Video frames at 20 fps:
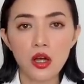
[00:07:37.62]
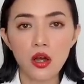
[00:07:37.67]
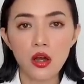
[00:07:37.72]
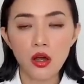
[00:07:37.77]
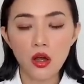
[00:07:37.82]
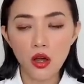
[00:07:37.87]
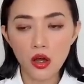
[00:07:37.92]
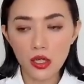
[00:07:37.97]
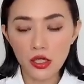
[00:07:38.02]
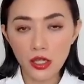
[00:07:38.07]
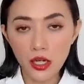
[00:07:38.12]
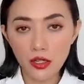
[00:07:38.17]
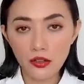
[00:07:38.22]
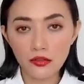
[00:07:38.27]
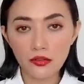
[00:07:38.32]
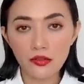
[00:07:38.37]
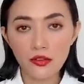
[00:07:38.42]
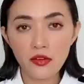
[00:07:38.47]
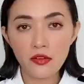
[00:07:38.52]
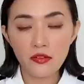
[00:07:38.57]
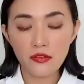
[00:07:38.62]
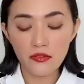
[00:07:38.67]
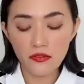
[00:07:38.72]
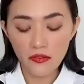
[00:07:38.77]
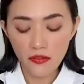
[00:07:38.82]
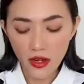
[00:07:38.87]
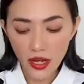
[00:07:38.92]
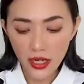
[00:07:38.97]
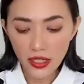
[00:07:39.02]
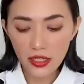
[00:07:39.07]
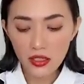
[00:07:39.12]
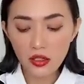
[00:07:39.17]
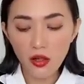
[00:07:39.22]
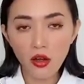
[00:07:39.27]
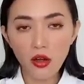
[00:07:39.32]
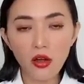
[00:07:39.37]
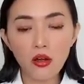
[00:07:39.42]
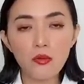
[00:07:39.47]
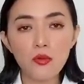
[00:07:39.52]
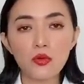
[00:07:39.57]
họ cần phải
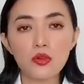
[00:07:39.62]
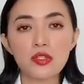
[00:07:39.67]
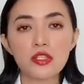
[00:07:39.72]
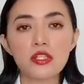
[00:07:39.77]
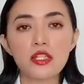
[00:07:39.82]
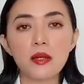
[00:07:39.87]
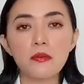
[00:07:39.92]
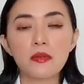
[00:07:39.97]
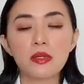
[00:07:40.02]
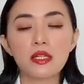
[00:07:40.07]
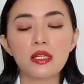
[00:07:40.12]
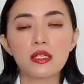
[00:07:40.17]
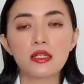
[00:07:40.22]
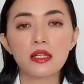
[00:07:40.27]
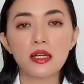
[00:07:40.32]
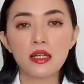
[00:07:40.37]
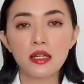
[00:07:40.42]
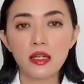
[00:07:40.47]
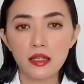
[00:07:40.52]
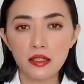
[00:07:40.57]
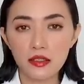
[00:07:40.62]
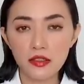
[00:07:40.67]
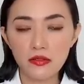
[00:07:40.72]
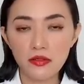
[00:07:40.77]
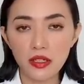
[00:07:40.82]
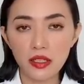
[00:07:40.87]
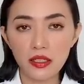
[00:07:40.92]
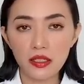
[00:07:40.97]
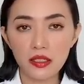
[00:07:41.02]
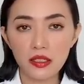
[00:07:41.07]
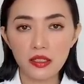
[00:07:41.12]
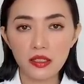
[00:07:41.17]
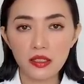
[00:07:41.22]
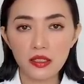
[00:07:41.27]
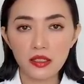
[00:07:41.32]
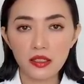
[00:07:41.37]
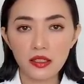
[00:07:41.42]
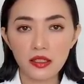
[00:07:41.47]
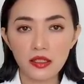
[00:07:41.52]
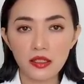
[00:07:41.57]
có 100.000 cái lợi như vậy
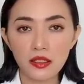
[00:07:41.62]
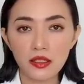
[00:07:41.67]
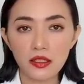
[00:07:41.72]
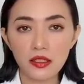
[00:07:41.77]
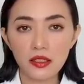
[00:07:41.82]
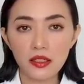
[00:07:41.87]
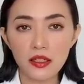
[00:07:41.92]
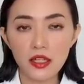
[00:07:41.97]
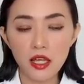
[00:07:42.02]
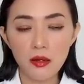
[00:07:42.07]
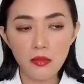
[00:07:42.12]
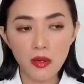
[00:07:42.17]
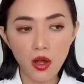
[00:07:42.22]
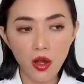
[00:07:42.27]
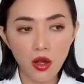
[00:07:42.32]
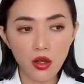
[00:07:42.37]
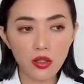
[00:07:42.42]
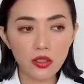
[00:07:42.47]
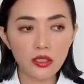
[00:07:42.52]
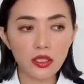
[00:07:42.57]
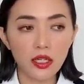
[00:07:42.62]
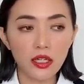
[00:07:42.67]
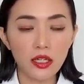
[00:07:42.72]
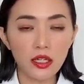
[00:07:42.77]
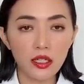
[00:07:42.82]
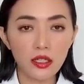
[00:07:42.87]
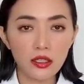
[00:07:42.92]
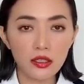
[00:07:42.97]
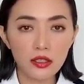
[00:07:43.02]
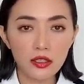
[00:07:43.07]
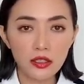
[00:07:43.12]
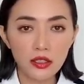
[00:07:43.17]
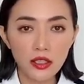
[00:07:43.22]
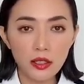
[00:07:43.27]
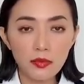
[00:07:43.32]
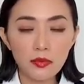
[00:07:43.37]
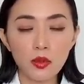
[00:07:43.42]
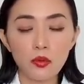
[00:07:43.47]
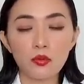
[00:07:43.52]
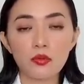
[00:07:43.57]
để mà họ có thể tiếp
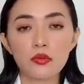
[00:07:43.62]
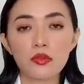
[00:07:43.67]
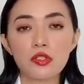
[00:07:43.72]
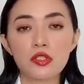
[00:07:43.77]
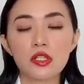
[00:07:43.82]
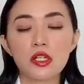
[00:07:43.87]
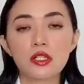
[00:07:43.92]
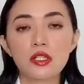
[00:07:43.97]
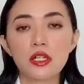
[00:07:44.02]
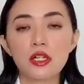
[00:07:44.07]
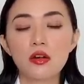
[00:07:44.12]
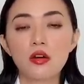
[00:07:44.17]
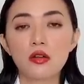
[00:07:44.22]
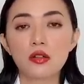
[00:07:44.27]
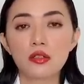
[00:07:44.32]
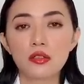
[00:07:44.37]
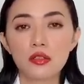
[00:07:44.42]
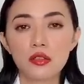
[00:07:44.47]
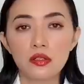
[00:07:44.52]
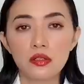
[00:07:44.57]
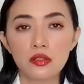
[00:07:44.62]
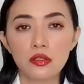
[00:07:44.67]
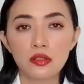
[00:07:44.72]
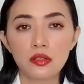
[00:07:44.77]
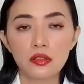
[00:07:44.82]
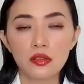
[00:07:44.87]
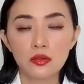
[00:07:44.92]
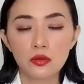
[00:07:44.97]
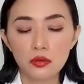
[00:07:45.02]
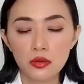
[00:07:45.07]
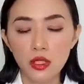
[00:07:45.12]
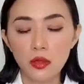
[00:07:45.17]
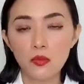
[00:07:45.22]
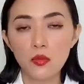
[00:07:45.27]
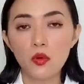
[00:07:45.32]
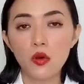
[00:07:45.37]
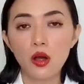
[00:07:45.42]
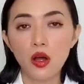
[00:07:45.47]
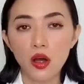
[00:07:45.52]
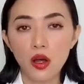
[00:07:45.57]
tục trên cái con đường tu tập
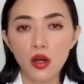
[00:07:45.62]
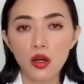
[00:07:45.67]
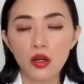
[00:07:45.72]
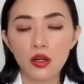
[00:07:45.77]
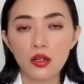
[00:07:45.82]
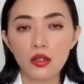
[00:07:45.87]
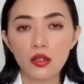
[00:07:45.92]
của họ